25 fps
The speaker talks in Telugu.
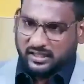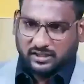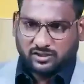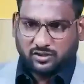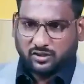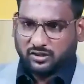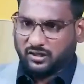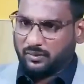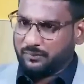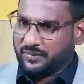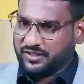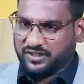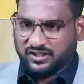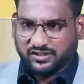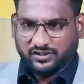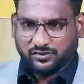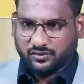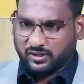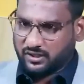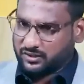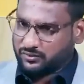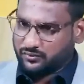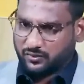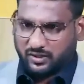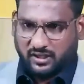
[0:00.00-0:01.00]
చాలా చోట్ల
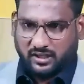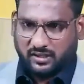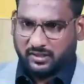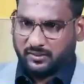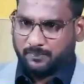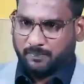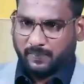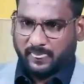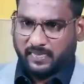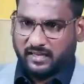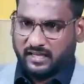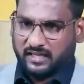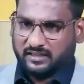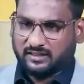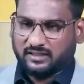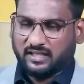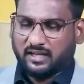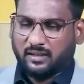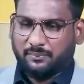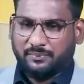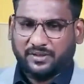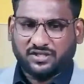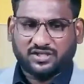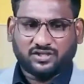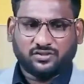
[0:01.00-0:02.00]
మెషిన్స్ ఉంటాయి చూడండి
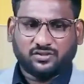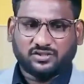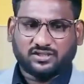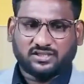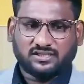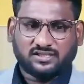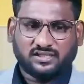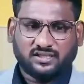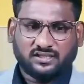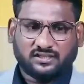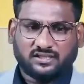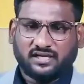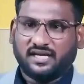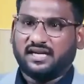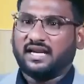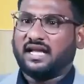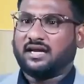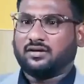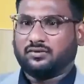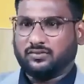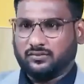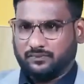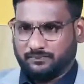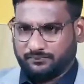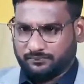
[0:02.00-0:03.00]
ఎంత మెషిన్ వచ్చేసి త్రీ
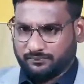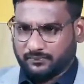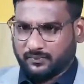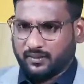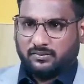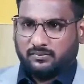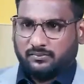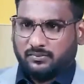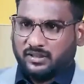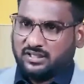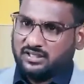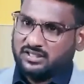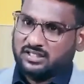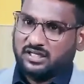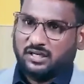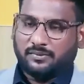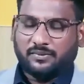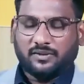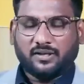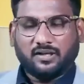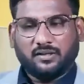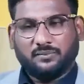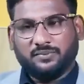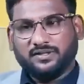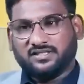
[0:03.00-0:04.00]
ల్యాక్
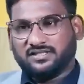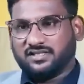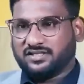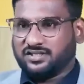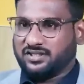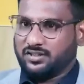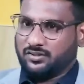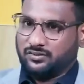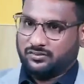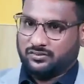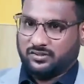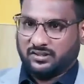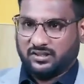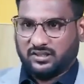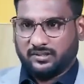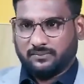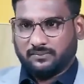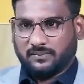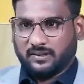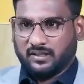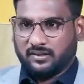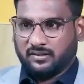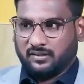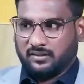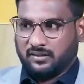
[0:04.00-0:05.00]
మంచిగా బిజినెస్
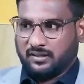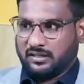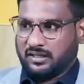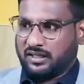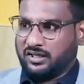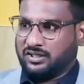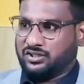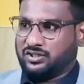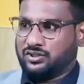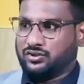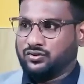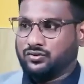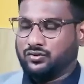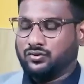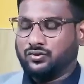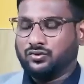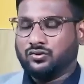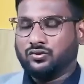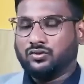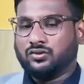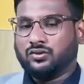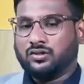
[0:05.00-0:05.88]
జరుగుతుంది ఖర్చు